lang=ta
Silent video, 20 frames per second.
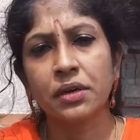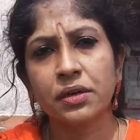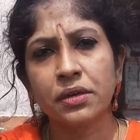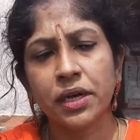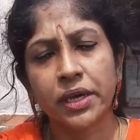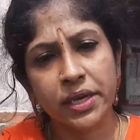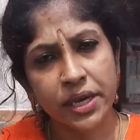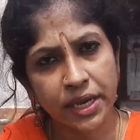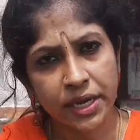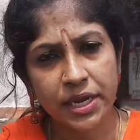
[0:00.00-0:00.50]

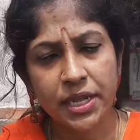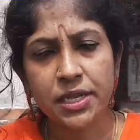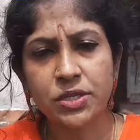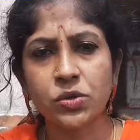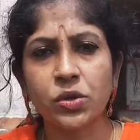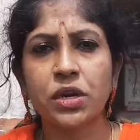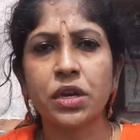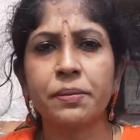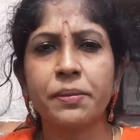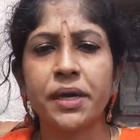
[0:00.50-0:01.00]
அகெயின் நீங்கள்
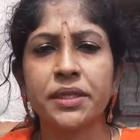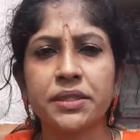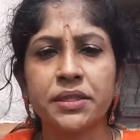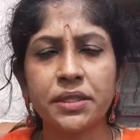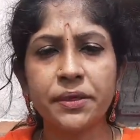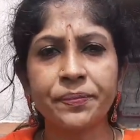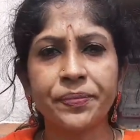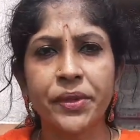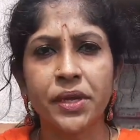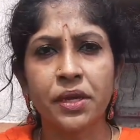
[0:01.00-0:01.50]
சொல்கிற மாதிரி
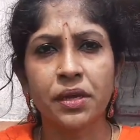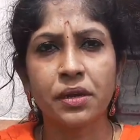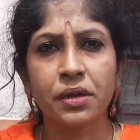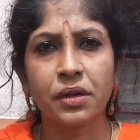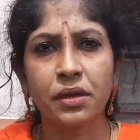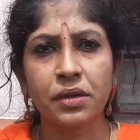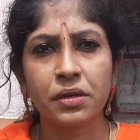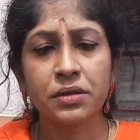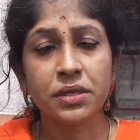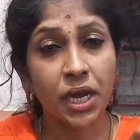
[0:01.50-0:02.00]

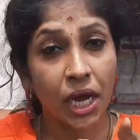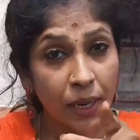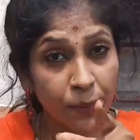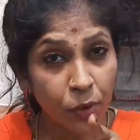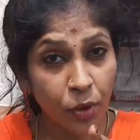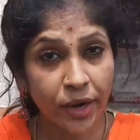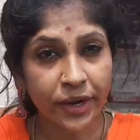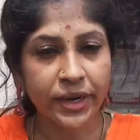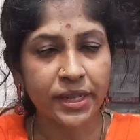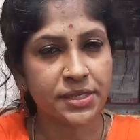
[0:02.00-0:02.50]

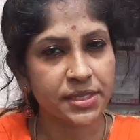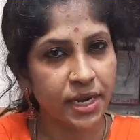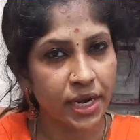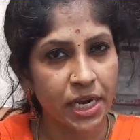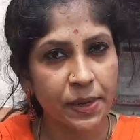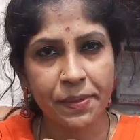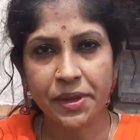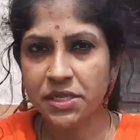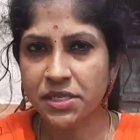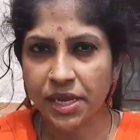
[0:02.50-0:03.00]
கார்போஹைட்ரேட்ஸ்
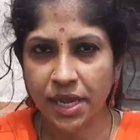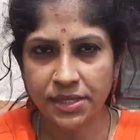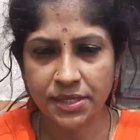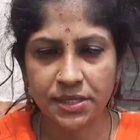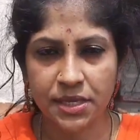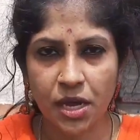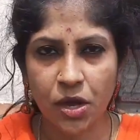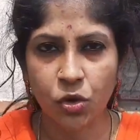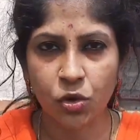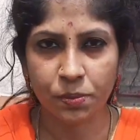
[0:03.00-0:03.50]
கண்டிப்பாக
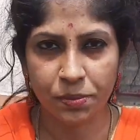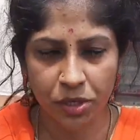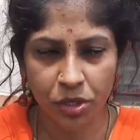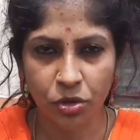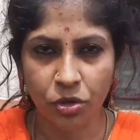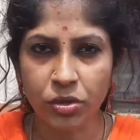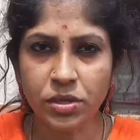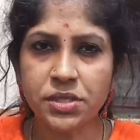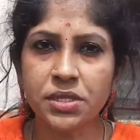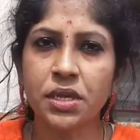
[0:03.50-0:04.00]
ஜாஸ்தி ஆகும்
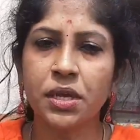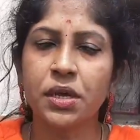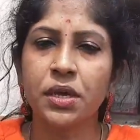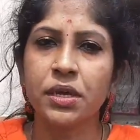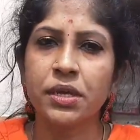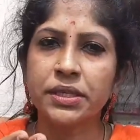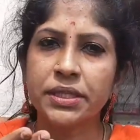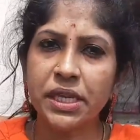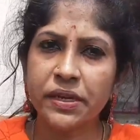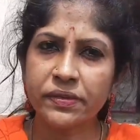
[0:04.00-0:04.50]
பிகாஸ்
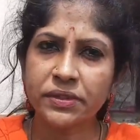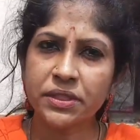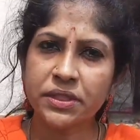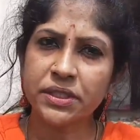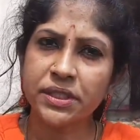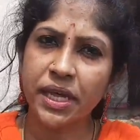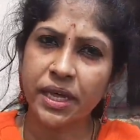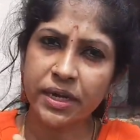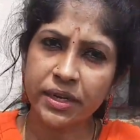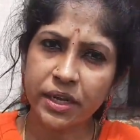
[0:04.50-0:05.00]
இதில் வந்து
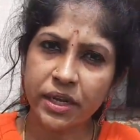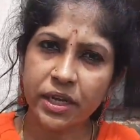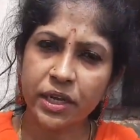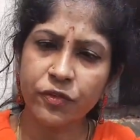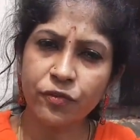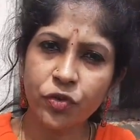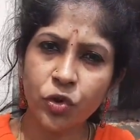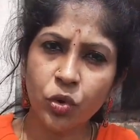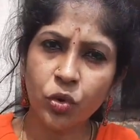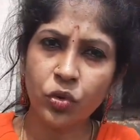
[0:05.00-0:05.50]
நிறைய
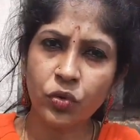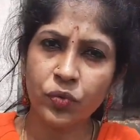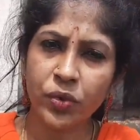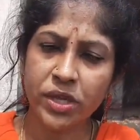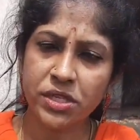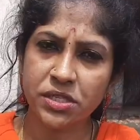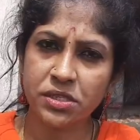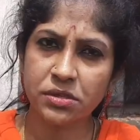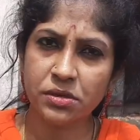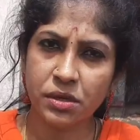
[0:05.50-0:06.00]
எவ்வளோ
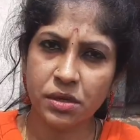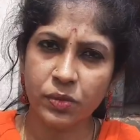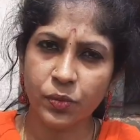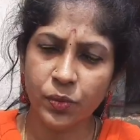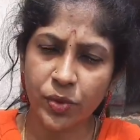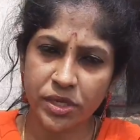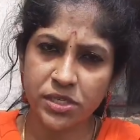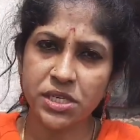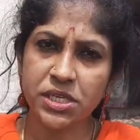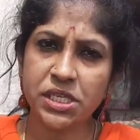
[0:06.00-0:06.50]
வெஜ்
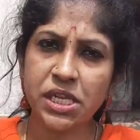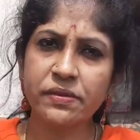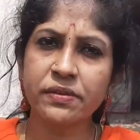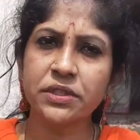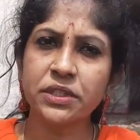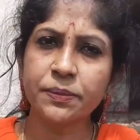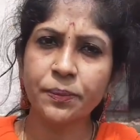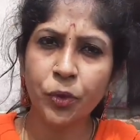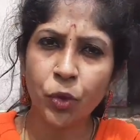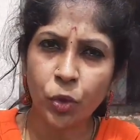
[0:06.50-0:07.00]
வெஜ்ஜீஸில்
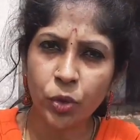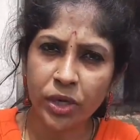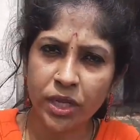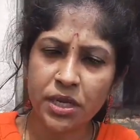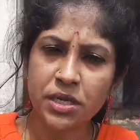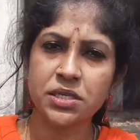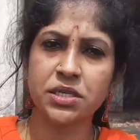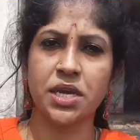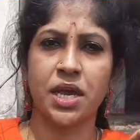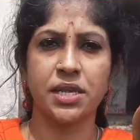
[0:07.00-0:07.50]
வந்து
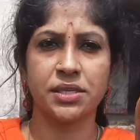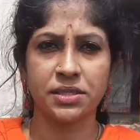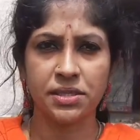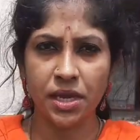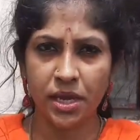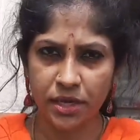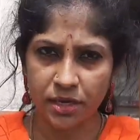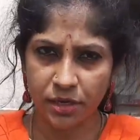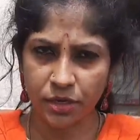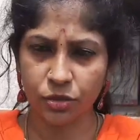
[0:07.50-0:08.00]
ப்ரோட்டீன்
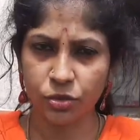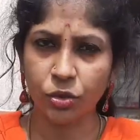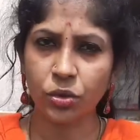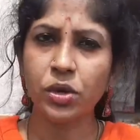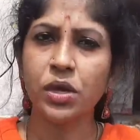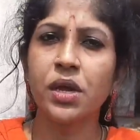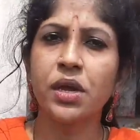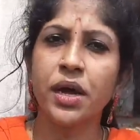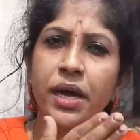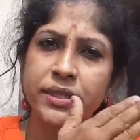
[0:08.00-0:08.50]
ஜாஸ்தியாக இருக்குதோ
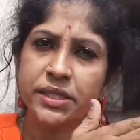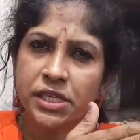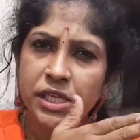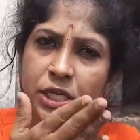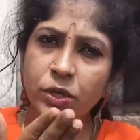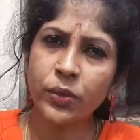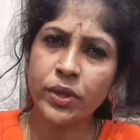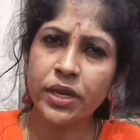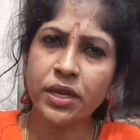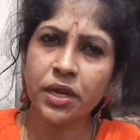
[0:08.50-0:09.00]
அது
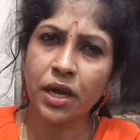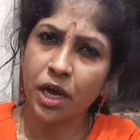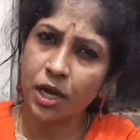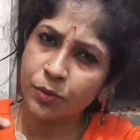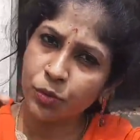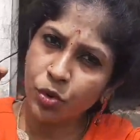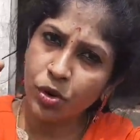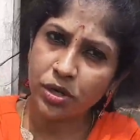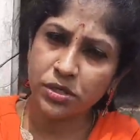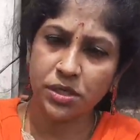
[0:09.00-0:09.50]
ஈக்குவலி
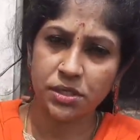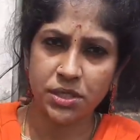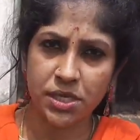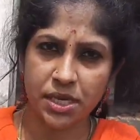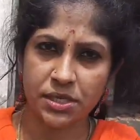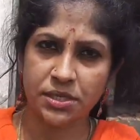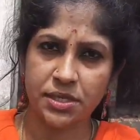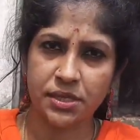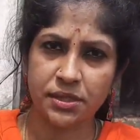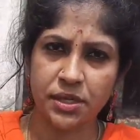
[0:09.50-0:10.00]
கார்போ
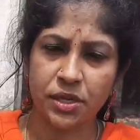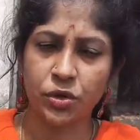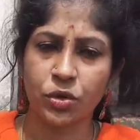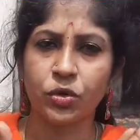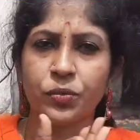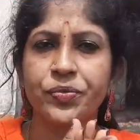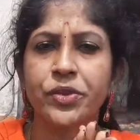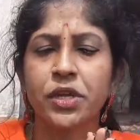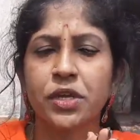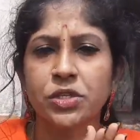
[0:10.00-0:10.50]
ஜாஸ்தியாக தான்
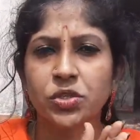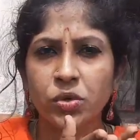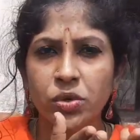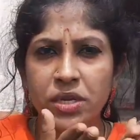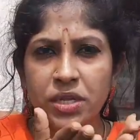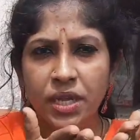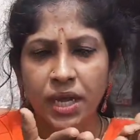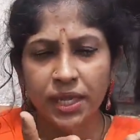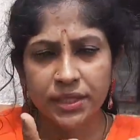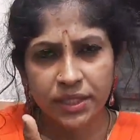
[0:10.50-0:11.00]
இருக்கும் ஸோ
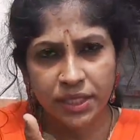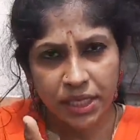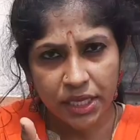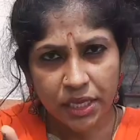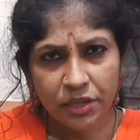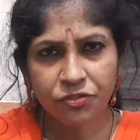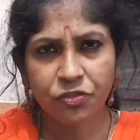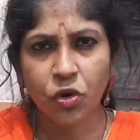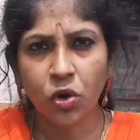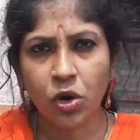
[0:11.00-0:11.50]
நீங்கள் அதே
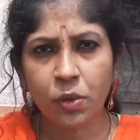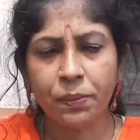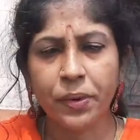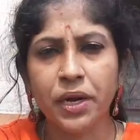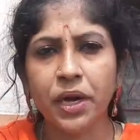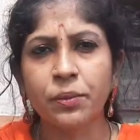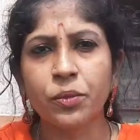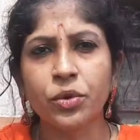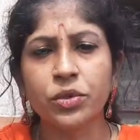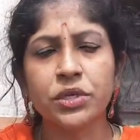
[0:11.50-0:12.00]
ஃபாலோ
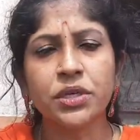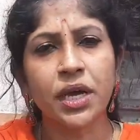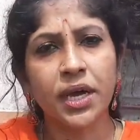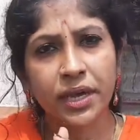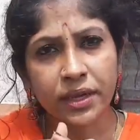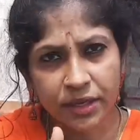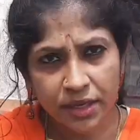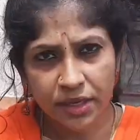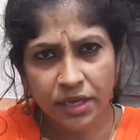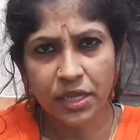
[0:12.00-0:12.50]
பண்ணும் போது
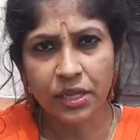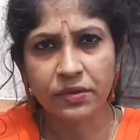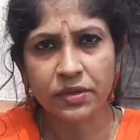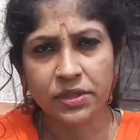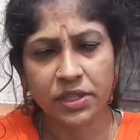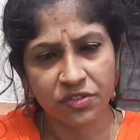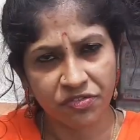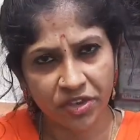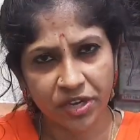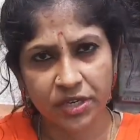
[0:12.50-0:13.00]
அங்கேயும் நீங்கள்
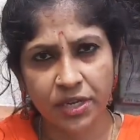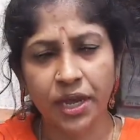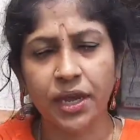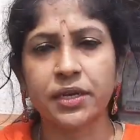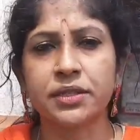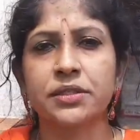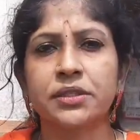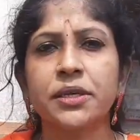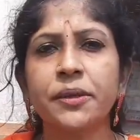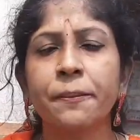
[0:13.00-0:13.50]
வந்து எஃபெக்ட்
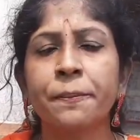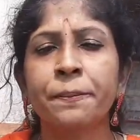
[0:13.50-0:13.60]
ஆகுது